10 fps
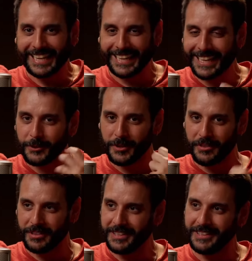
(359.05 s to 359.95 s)
querido
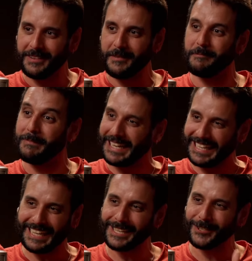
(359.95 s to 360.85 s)
decir
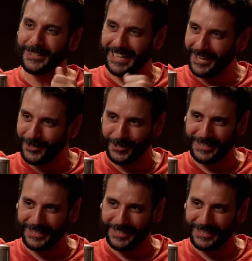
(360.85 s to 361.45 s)
Mariano Rajoy? Pues